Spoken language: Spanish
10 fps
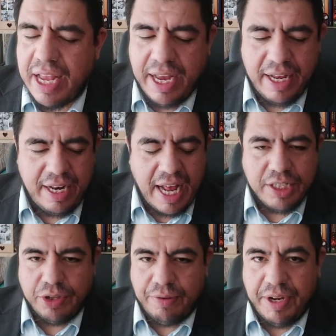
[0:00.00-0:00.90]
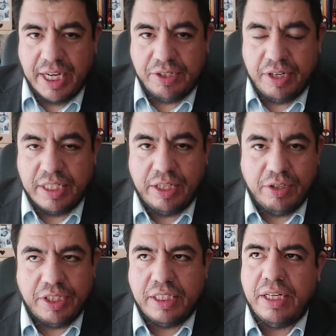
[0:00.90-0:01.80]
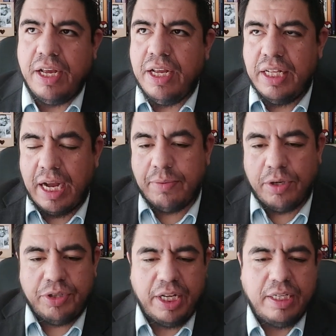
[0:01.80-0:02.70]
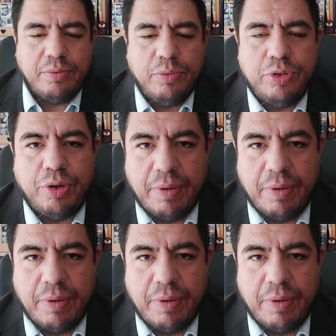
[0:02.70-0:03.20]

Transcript: eh, las notificaciones. Entonces, digamos, lo tienes mucho